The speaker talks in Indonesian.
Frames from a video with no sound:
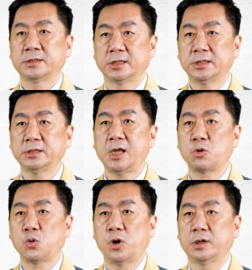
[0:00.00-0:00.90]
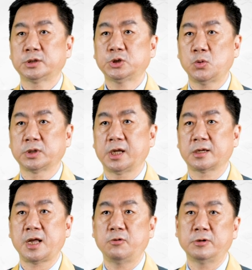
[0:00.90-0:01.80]
pendatang yang pernah pergi
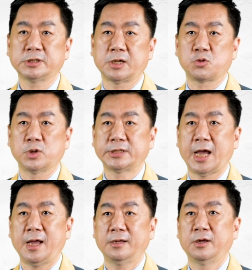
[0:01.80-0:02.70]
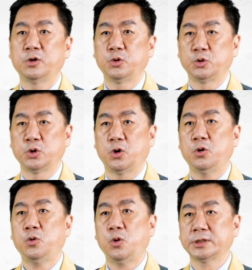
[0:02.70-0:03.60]
ke negara beresiko tinggi
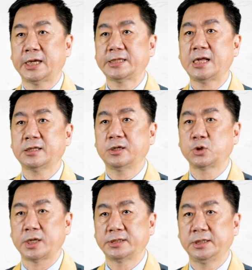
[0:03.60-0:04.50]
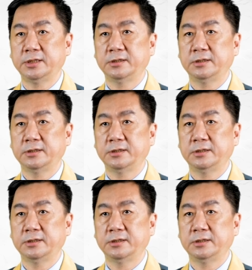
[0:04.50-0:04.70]
atau transit di sana